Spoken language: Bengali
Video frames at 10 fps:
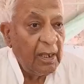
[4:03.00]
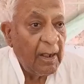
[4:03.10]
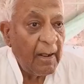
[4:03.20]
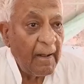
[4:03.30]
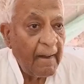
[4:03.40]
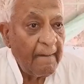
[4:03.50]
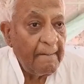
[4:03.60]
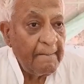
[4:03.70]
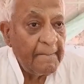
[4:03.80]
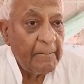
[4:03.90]
তো তারা আন্দোলনে
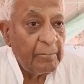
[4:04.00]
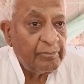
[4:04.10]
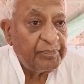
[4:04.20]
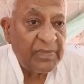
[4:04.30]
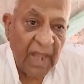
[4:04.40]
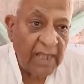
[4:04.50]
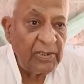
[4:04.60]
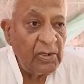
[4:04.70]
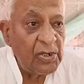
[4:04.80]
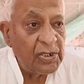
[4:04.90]
ছিল হুম
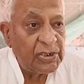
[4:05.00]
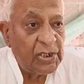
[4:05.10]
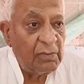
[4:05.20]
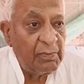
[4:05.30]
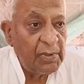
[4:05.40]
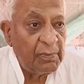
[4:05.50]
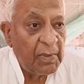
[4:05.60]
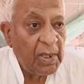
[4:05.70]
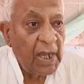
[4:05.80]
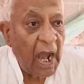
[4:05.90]
আন্দোলনে ছিল
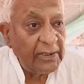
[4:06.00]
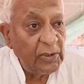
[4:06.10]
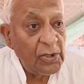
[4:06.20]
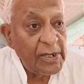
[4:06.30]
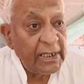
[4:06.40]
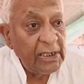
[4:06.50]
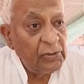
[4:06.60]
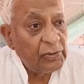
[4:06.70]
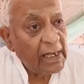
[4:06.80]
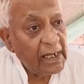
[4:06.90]
আন্দোলনটা কিন্তু
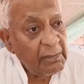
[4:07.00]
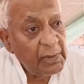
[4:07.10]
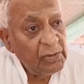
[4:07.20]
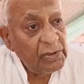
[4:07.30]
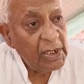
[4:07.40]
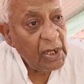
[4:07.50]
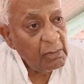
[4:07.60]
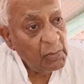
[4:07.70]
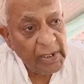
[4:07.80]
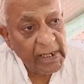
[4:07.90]
টাটার বিরুদ্ধে নয় মনে